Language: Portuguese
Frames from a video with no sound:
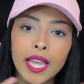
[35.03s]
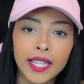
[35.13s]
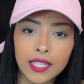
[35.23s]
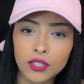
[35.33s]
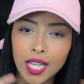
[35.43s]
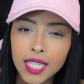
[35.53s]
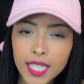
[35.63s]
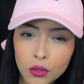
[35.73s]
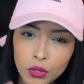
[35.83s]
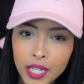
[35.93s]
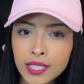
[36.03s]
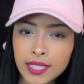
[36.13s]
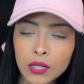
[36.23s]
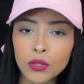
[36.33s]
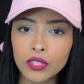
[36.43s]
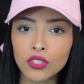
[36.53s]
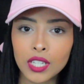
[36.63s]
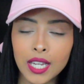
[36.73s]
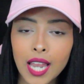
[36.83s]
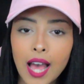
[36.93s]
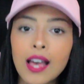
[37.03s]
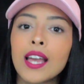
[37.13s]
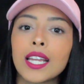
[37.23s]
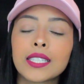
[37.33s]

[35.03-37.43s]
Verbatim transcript: relacionadas à decoração que tinha lá.